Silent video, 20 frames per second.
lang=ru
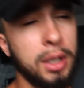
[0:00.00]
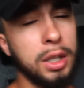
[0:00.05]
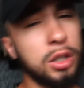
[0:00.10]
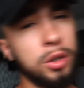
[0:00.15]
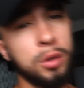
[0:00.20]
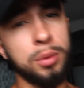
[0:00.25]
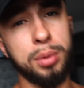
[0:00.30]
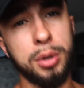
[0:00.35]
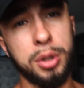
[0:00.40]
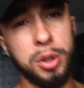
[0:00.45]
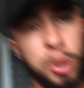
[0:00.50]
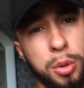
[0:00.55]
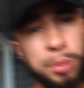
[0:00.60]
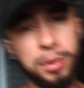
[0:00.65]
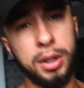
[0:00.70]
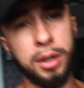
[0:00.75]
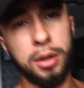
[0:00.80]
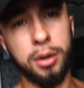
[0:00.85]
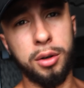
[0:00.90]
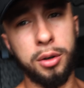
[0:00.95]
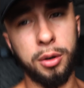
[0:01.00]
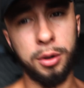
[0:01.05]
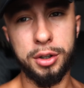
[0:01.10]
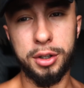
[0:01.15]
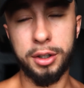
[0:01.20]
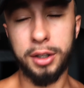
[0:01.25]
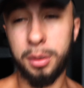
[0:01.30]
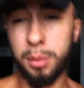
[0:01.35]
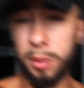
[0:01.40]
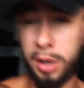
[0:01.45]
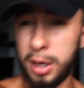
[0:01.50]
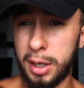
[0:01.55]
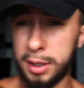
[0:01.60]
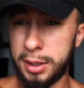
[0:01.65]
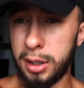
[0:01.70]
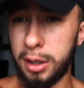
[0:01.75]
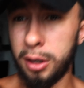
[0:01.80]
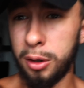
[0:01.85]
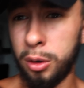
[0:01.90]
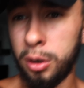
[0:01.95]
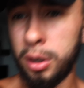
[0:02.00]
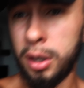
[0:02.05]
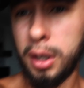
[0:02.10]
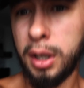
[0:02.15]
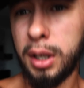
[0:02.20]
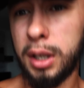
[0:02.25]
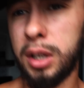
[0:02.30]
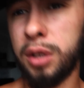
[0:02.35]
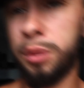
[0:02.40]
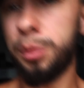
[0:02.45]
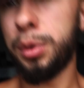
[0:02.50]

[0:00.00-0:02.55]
тому подобное. Короче, нормально залило. И, в